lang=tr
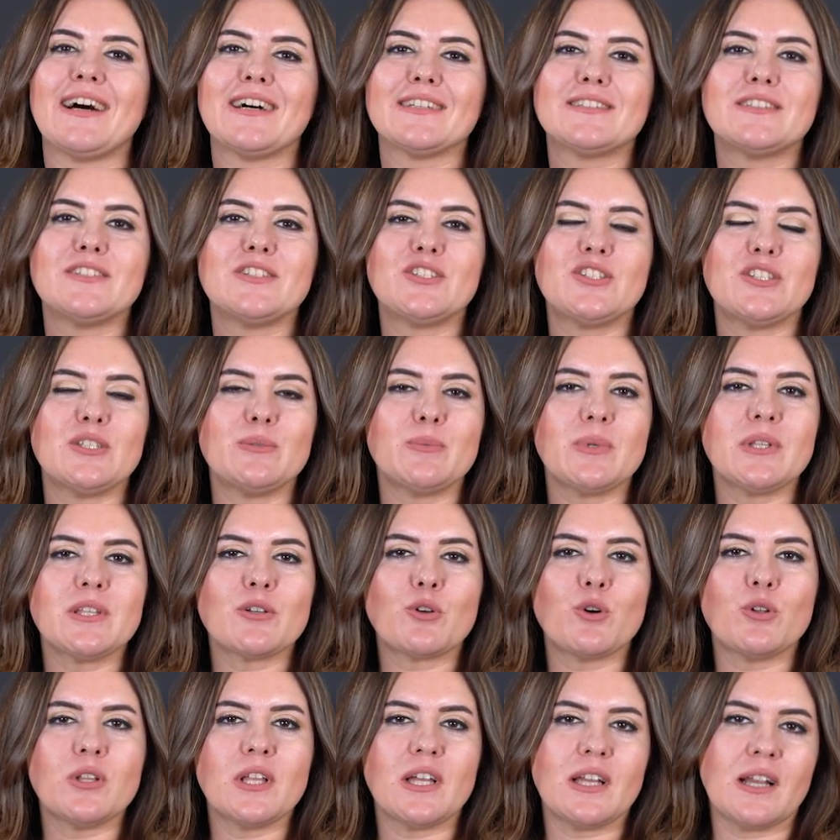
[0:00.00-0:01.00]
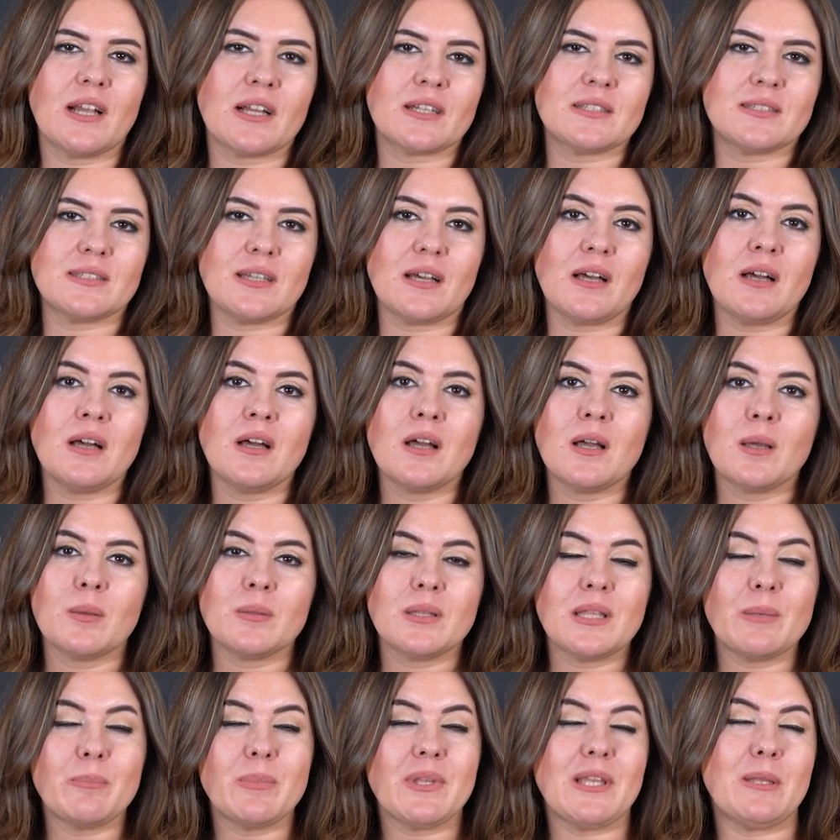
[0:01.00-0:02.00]
Atıştırmalık olarak da
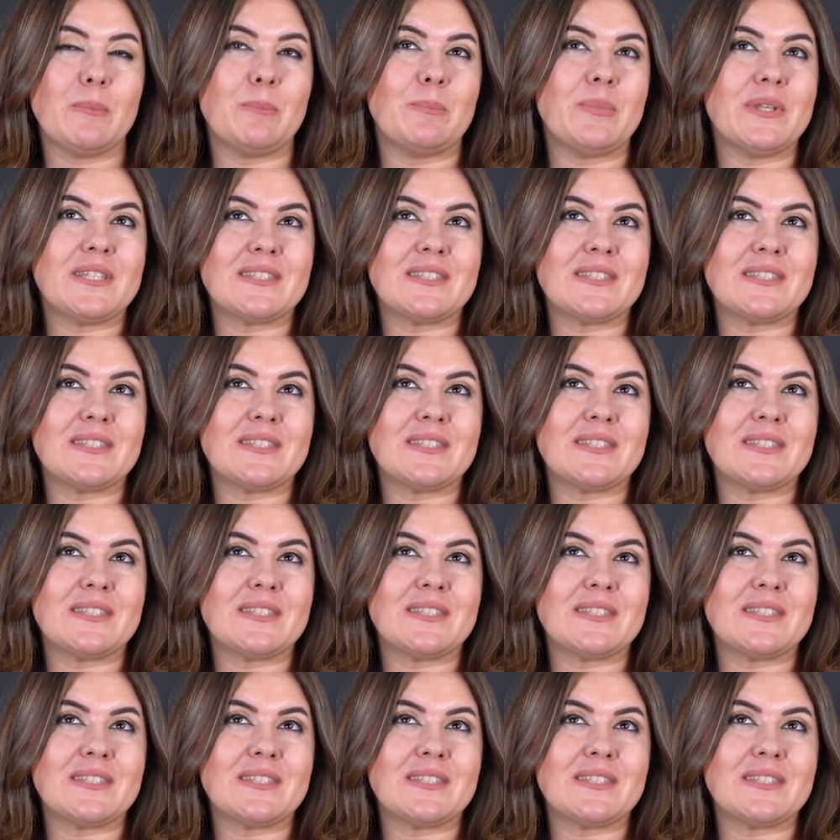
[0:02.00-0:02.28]
ne bileyim